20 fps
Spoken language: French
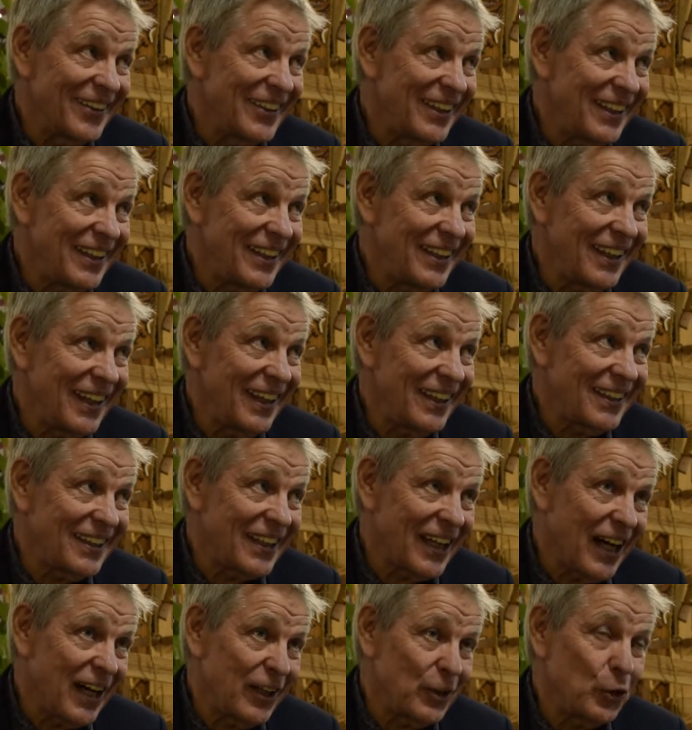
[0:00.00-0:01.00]
qui
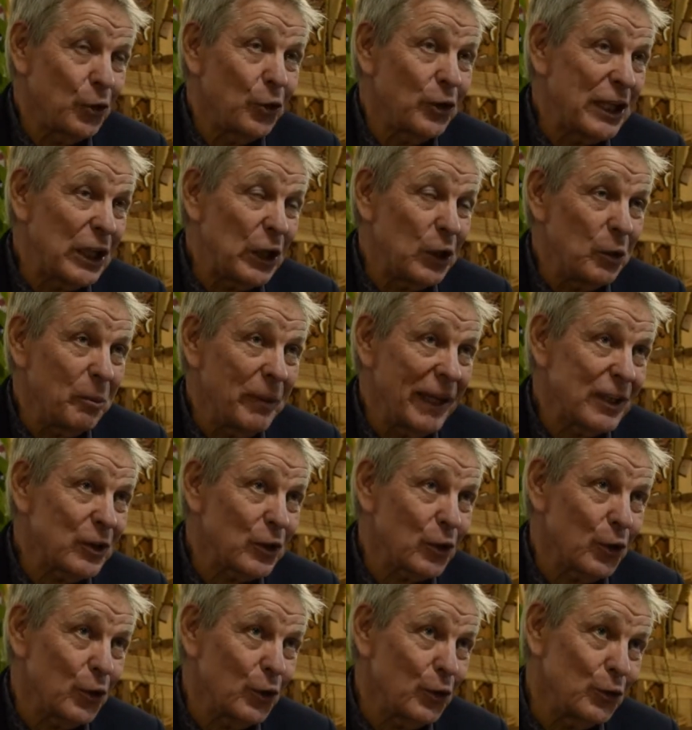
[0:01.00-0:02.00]
est à 2
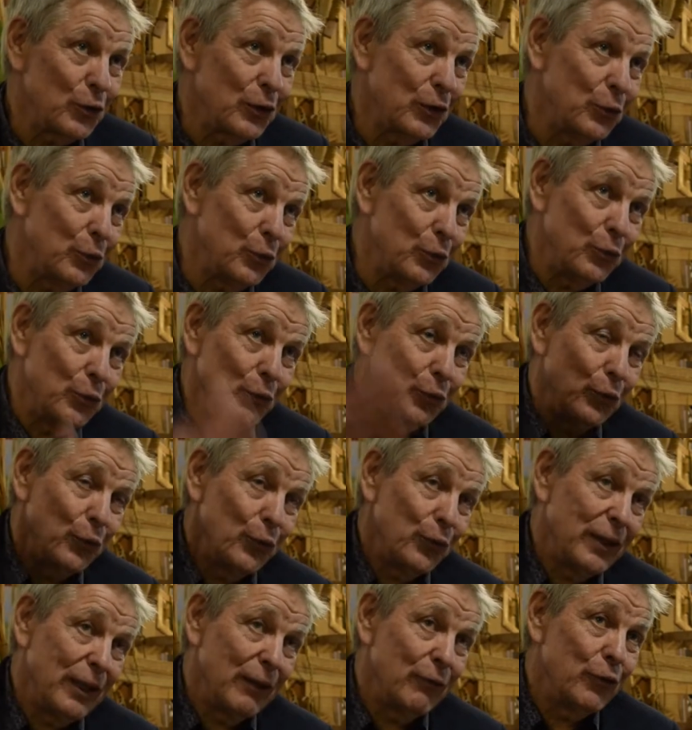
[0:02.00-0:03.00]
km
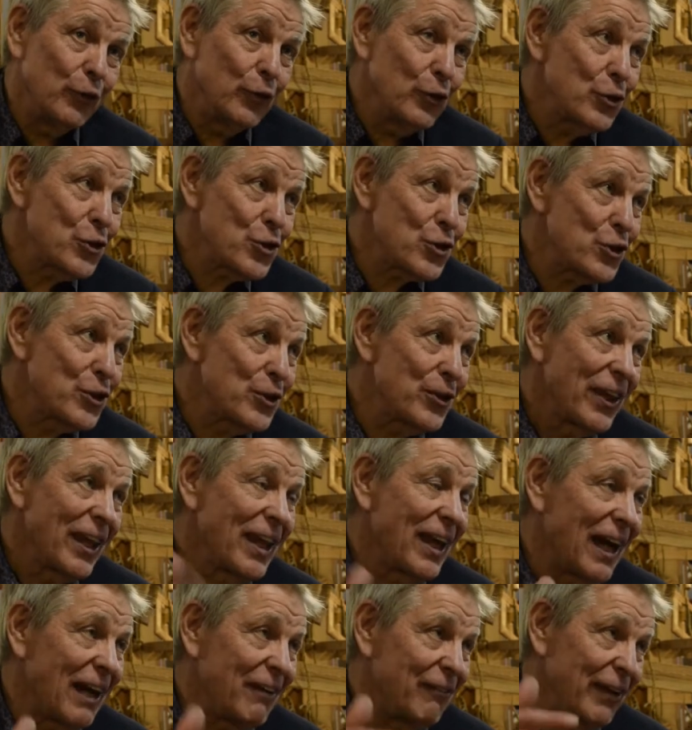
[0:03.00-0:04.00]
des Vosges,
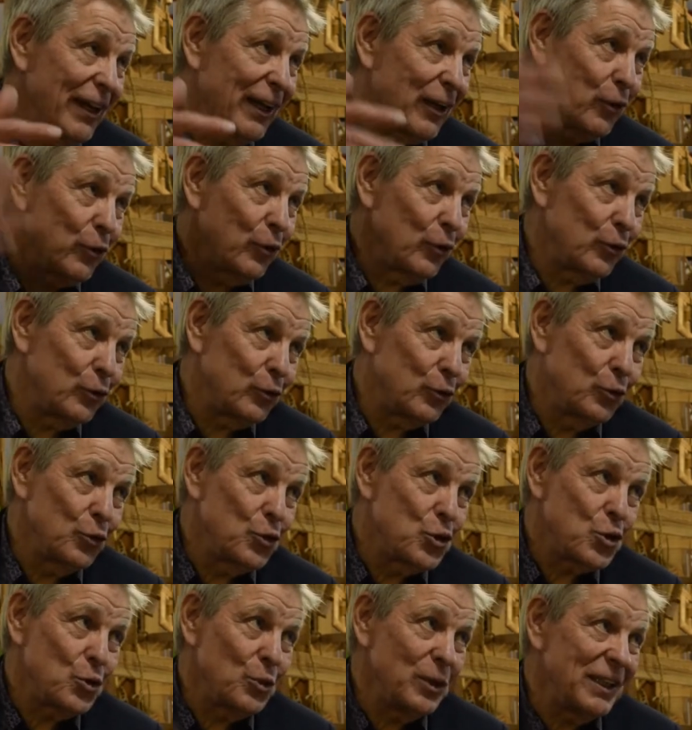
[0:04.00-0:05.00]
avec tout
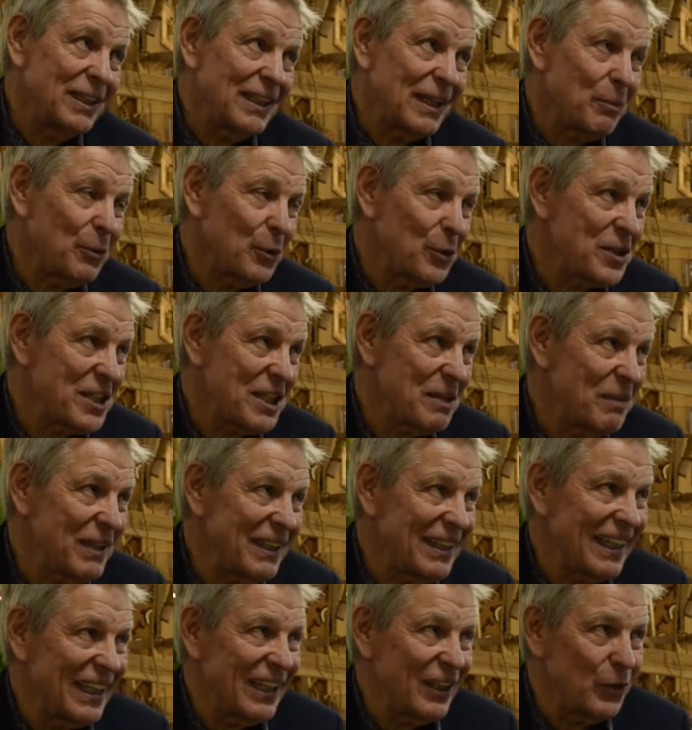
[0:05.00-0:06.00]
de suite à
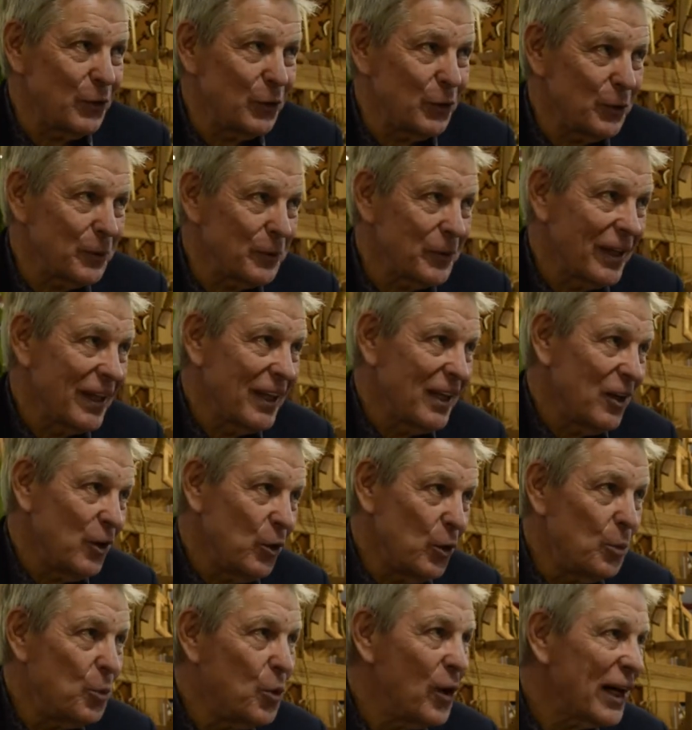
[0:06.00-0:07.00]
proximité
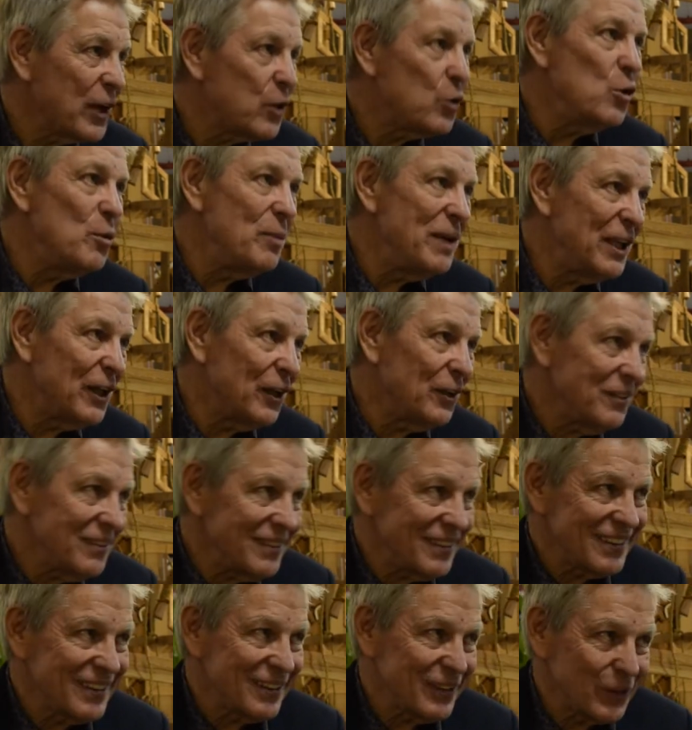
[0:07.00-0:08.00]
le point culminant,
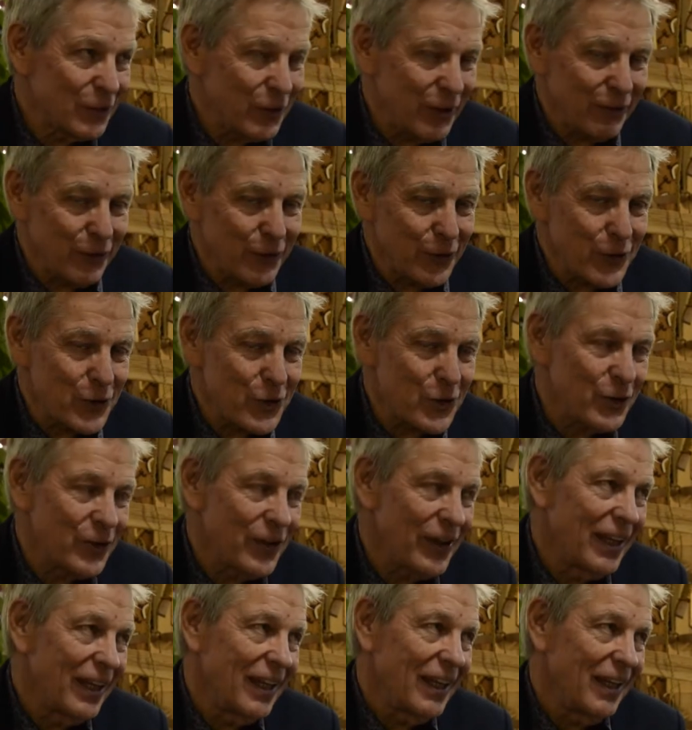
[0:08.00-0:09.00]
des Vosges.
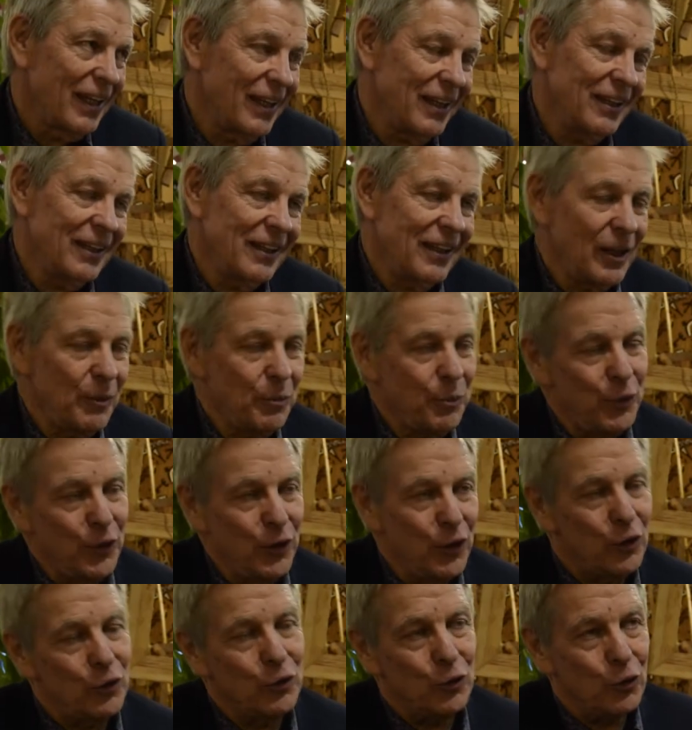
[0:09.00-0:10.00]
Et
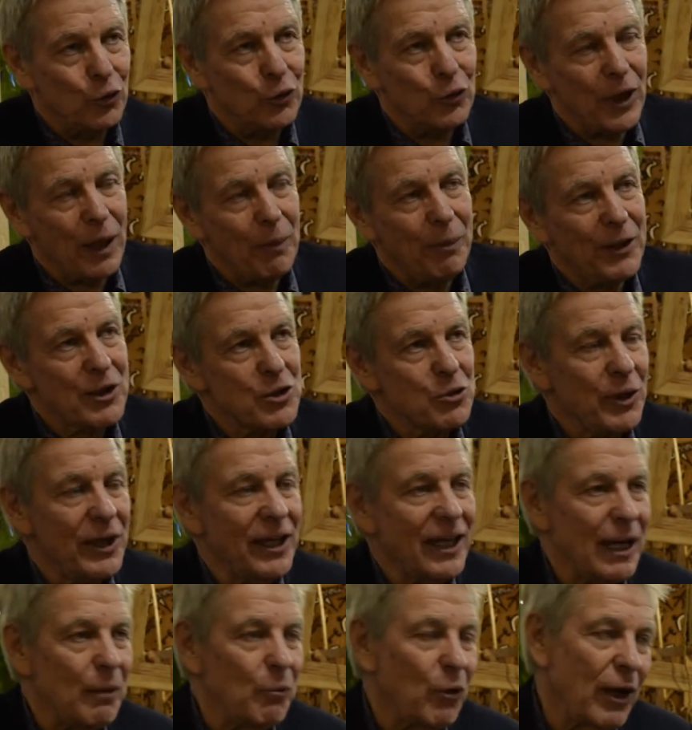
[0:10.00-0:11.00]
puis, euh, donc, on aperçoit
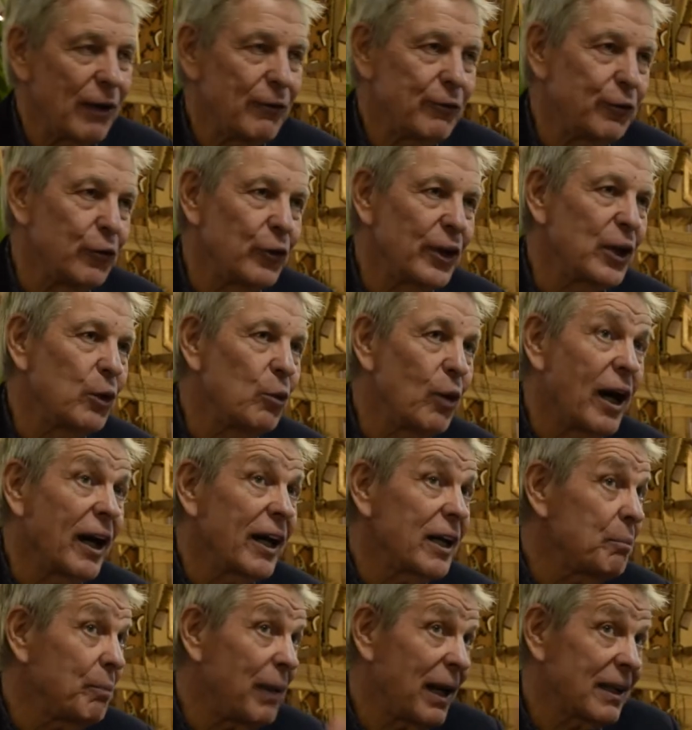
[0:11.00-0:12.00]
également la forêt
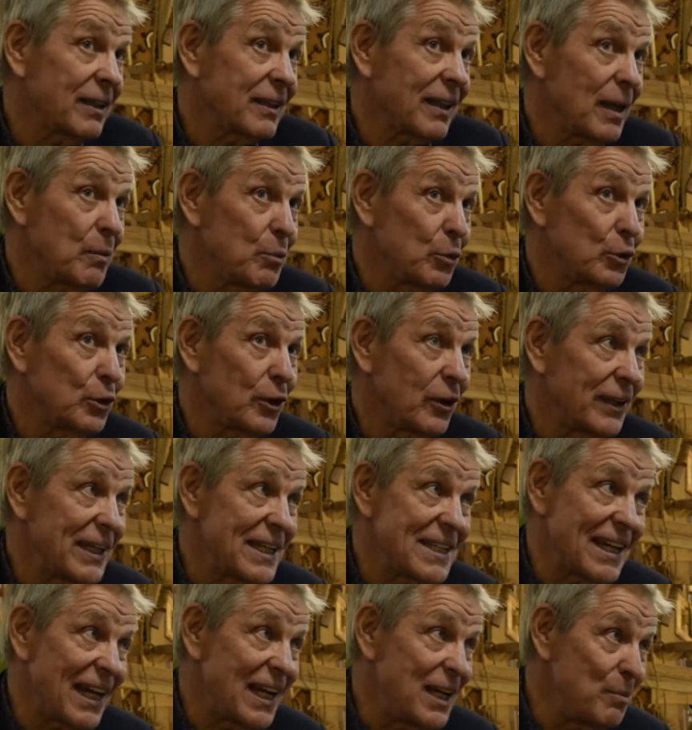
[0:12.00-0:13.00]
noire et par très beau temps,
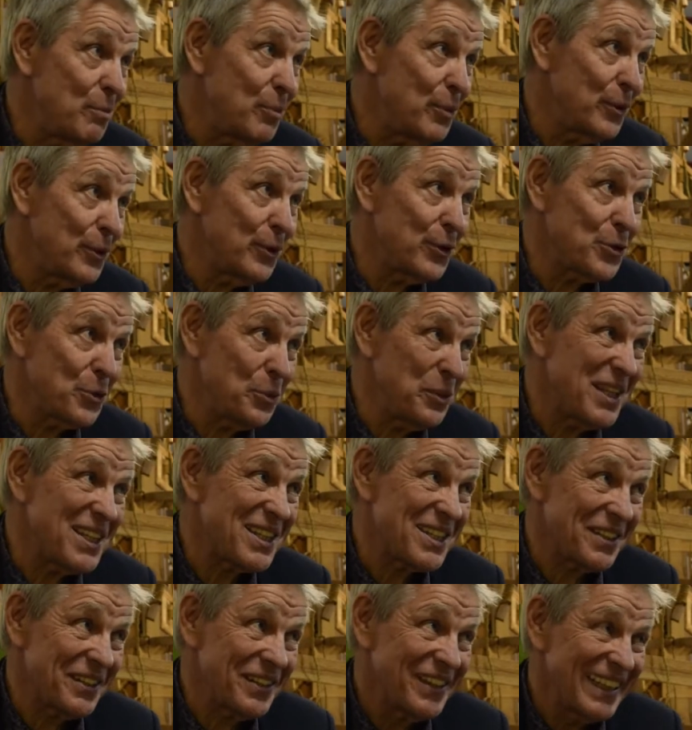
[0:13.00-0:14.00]
les Alpes euh,
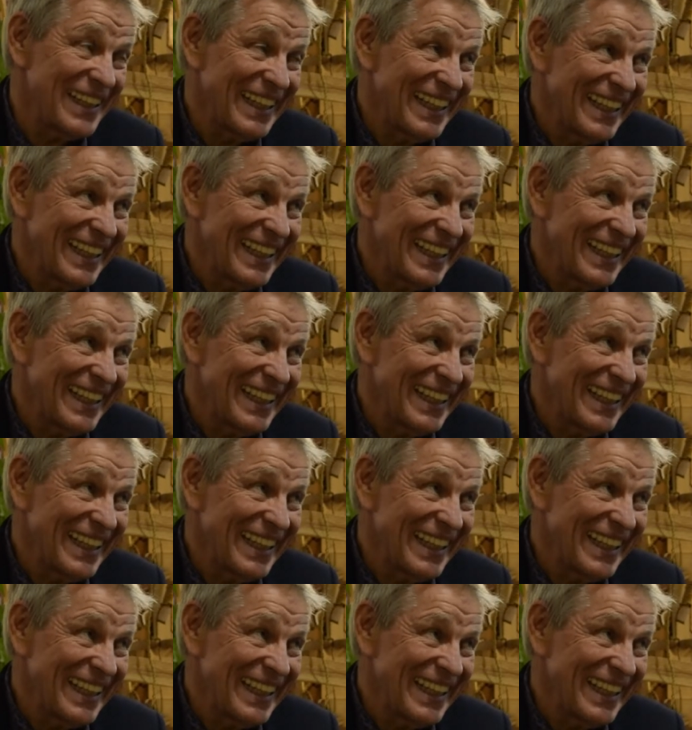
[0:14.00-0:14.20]
suisses.